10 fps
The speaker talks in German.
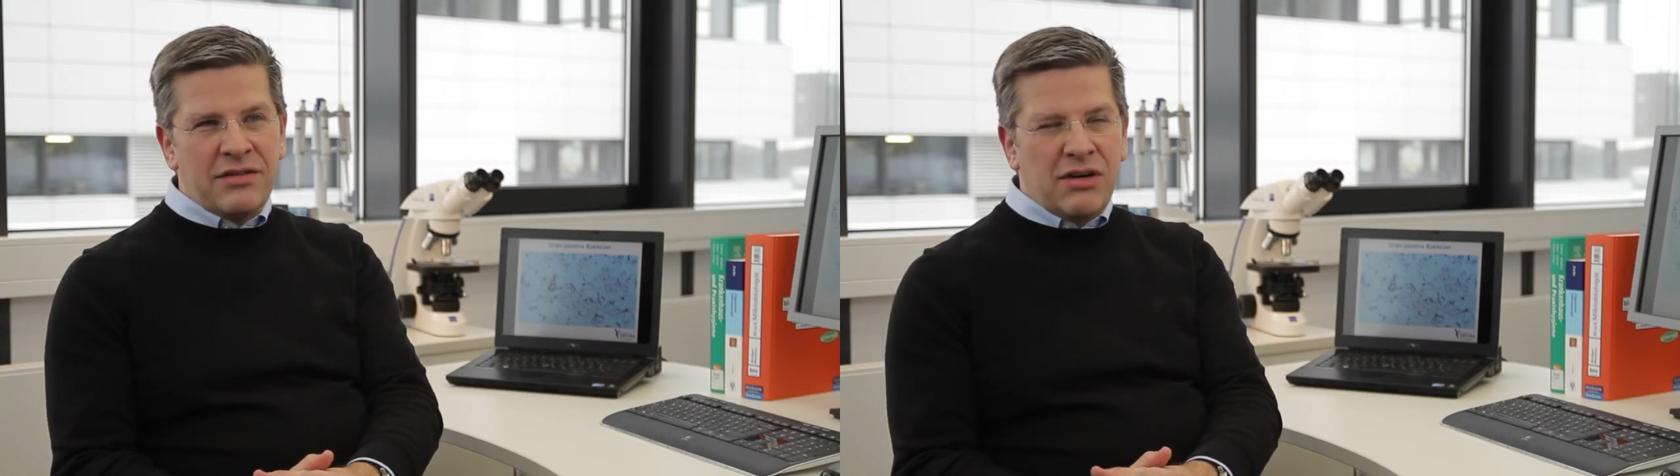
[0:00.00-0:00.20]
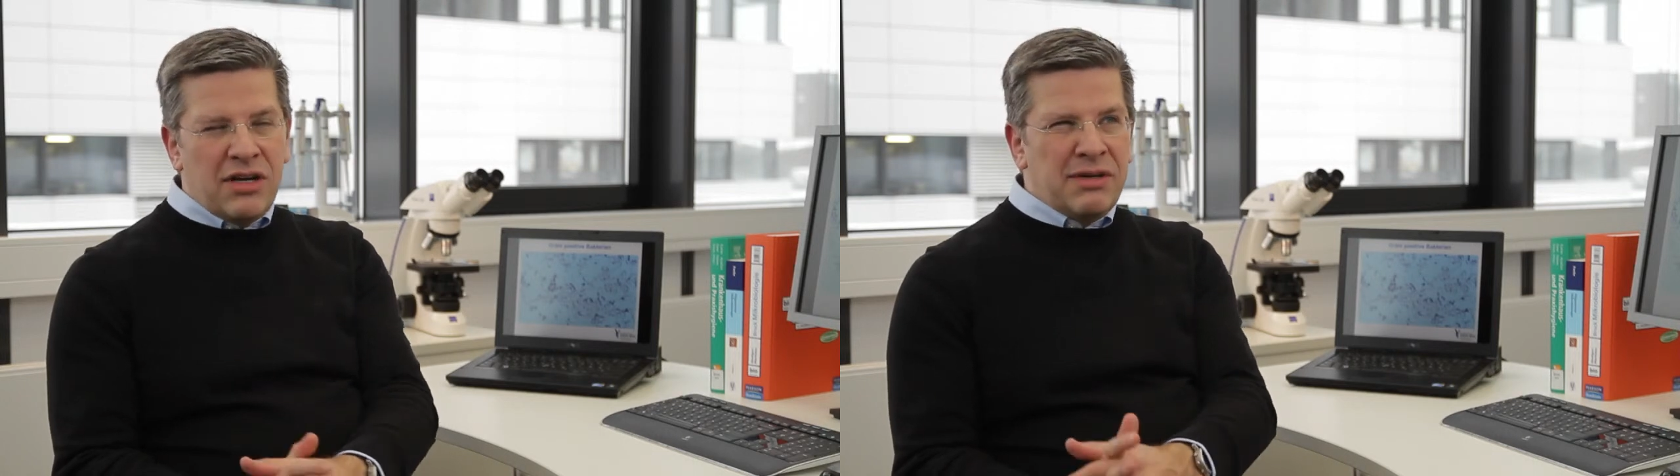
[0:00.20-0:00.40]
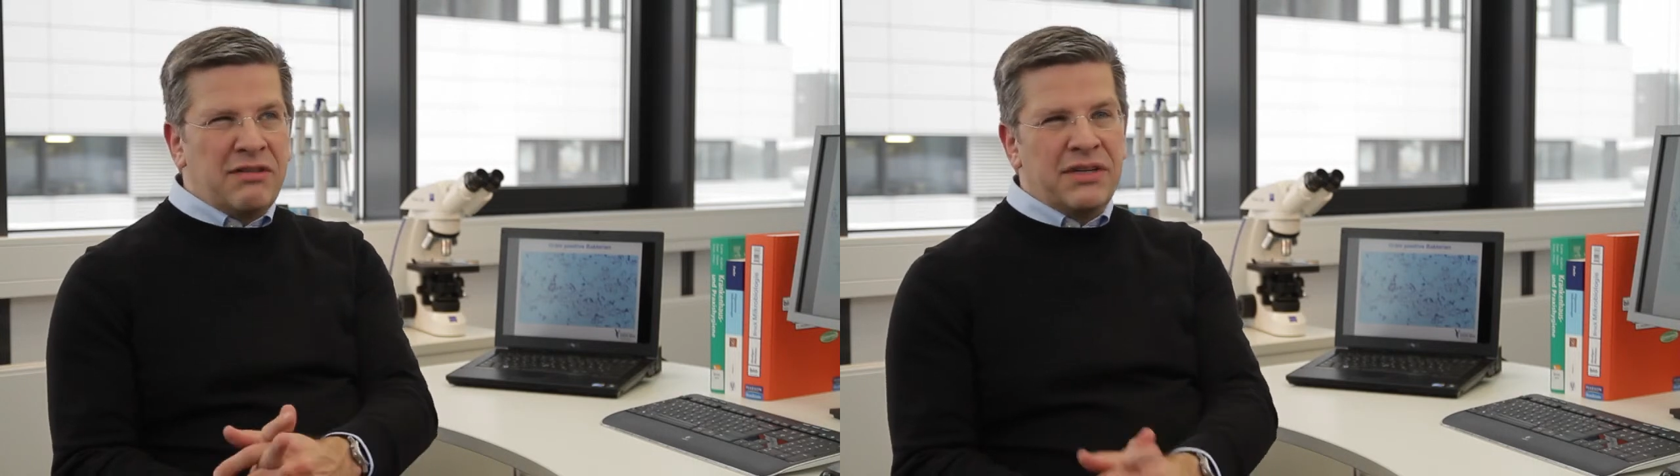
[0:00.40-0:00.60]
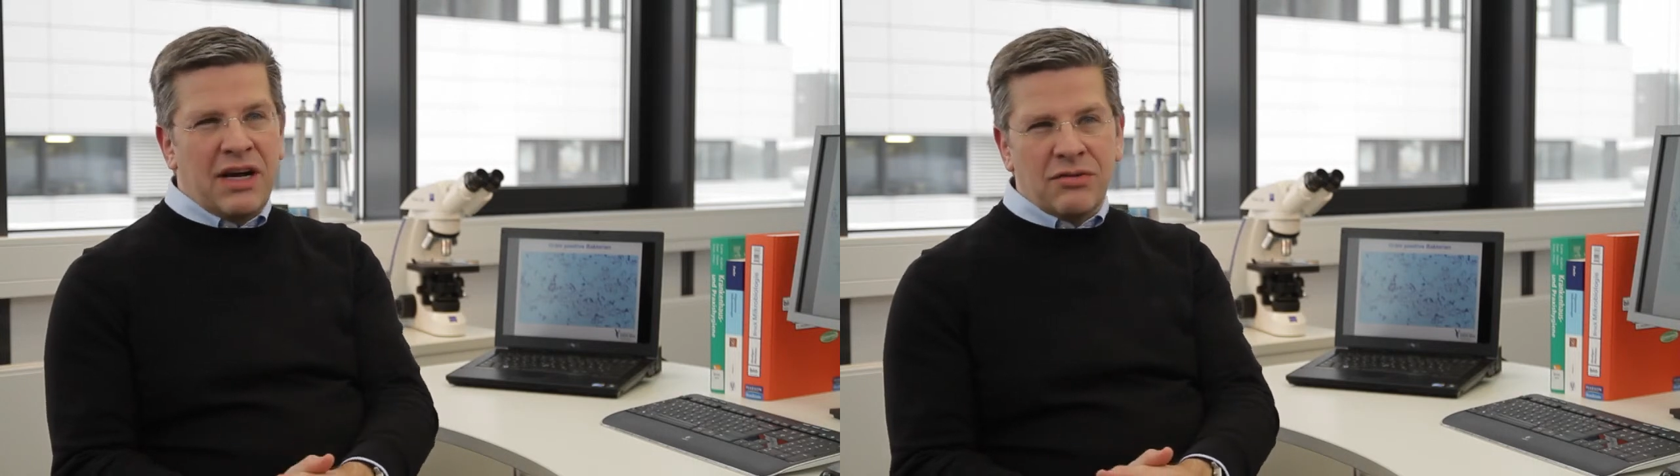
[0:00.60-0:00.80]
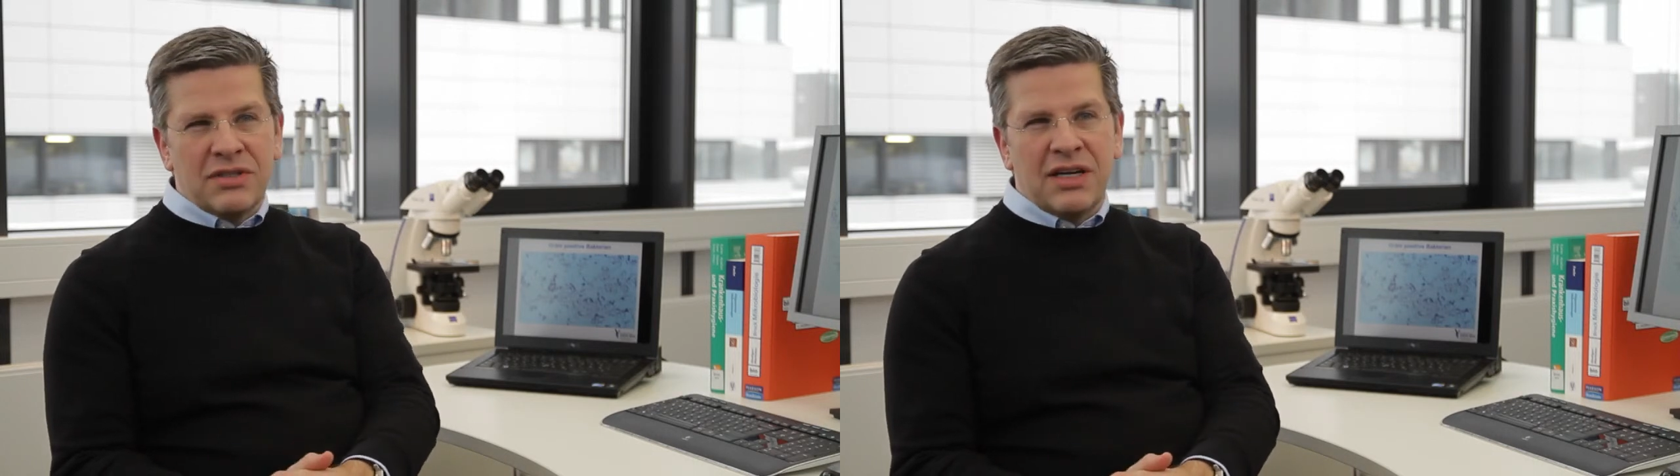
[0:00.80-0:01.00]
Sie können aber davon
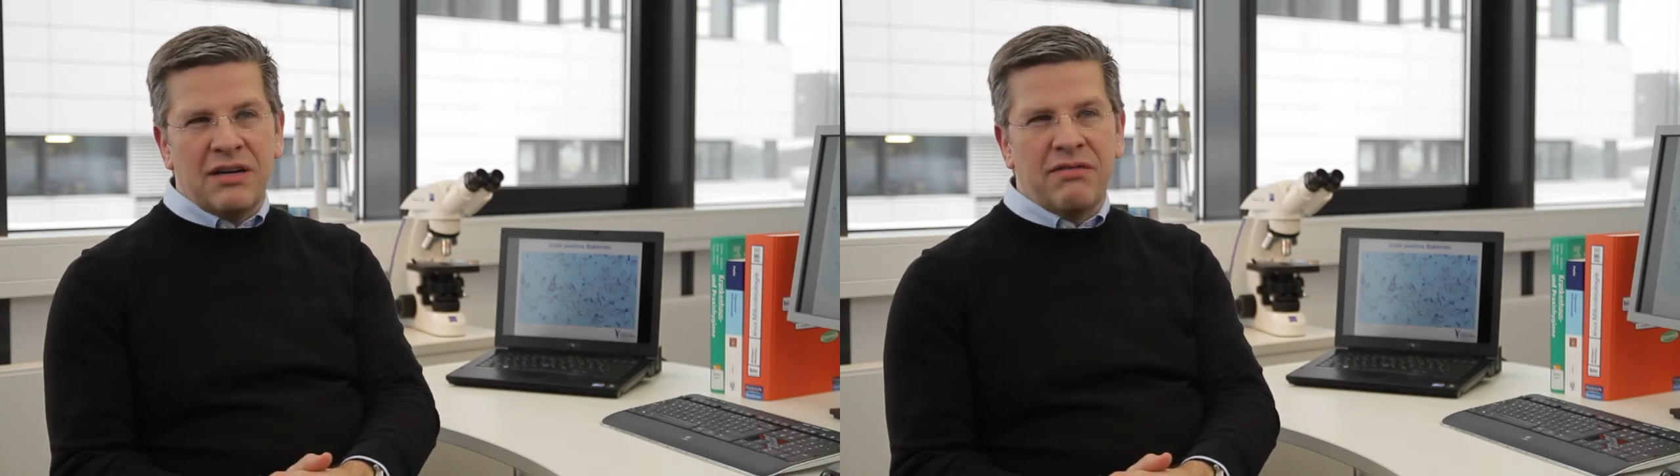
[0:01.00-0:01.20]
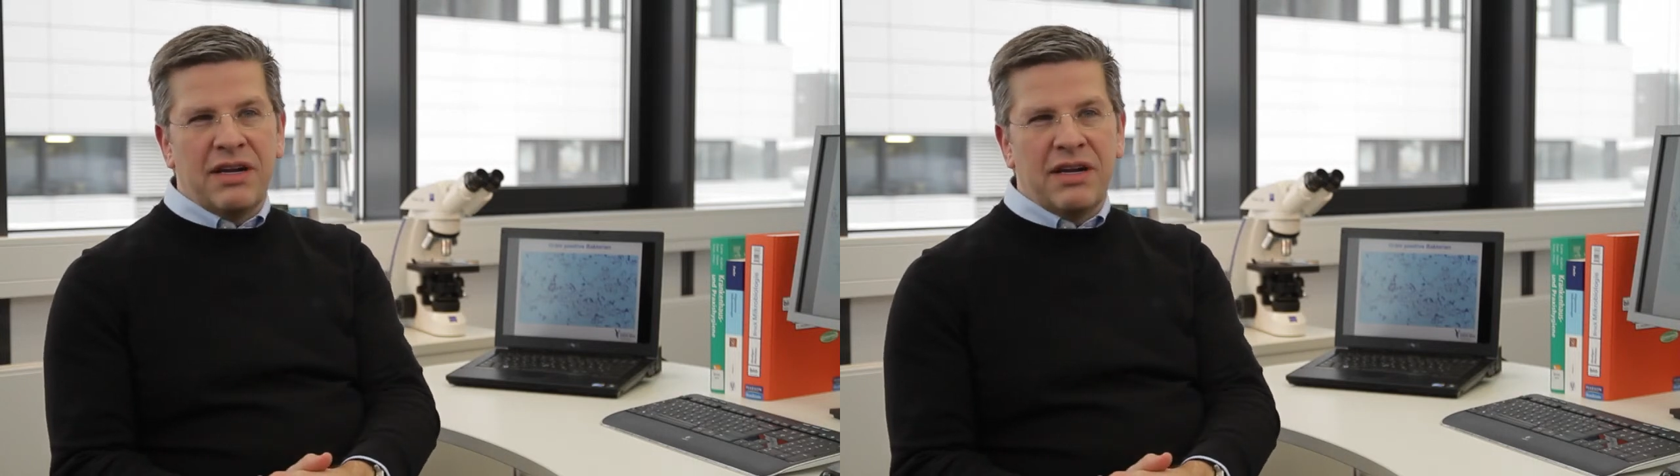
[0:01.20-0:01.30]
ausgehen,